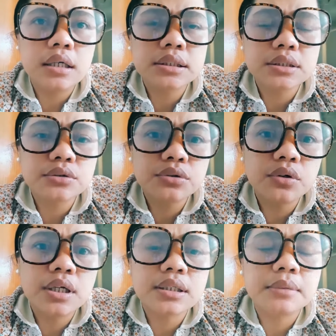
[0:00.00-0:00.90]
Sa
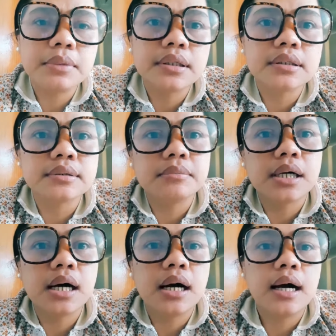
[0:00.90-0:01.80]
totoo lang naman
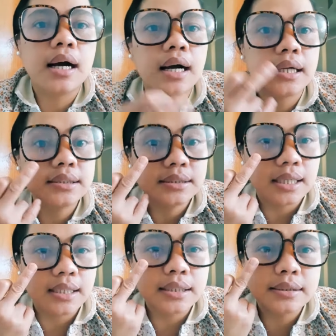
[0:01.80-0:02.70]
mga
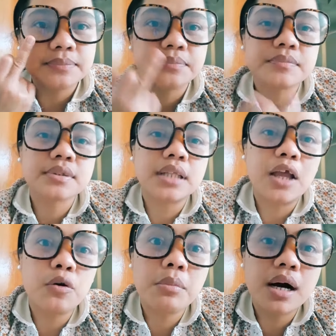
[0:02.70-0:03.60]
kainday,
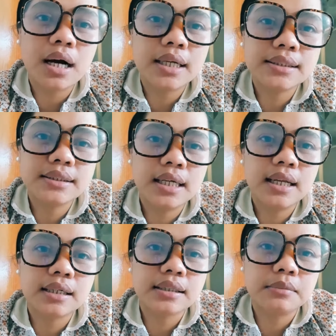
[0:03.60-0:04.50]
tayong mga kainday
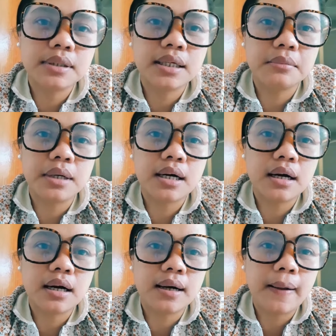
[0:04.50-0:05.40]
lang naman ang
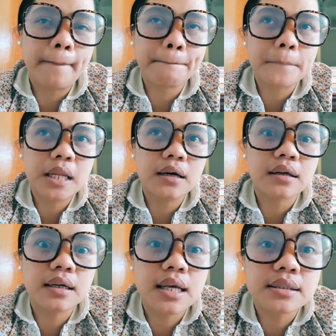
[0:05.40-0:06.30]

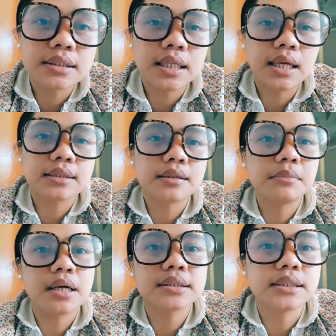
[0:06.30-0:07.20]
makaka-relate sa lahat
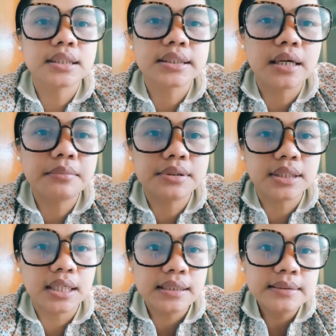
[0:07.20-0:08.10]
ng mga sinasabi
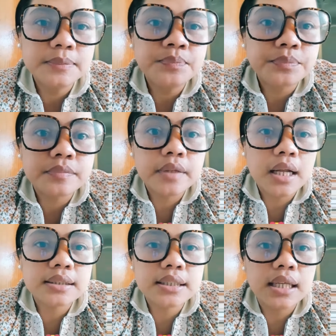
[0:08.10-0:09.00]
niya.
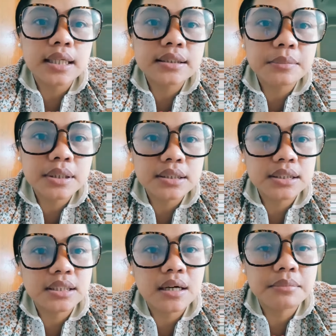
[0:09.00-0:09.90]
Dahil sa lahat naman ng
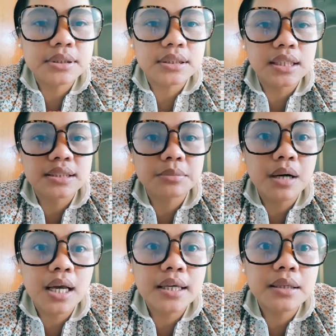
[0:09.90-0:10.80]
sinabi niya is
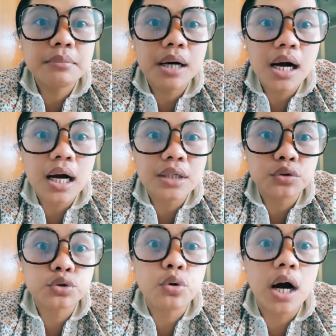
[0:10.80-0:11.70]
may mga
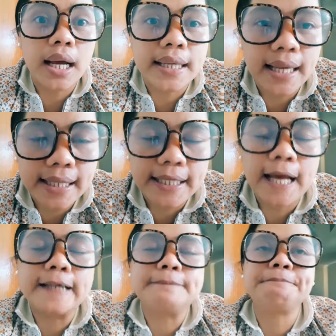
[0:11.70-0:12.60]
katotohanan.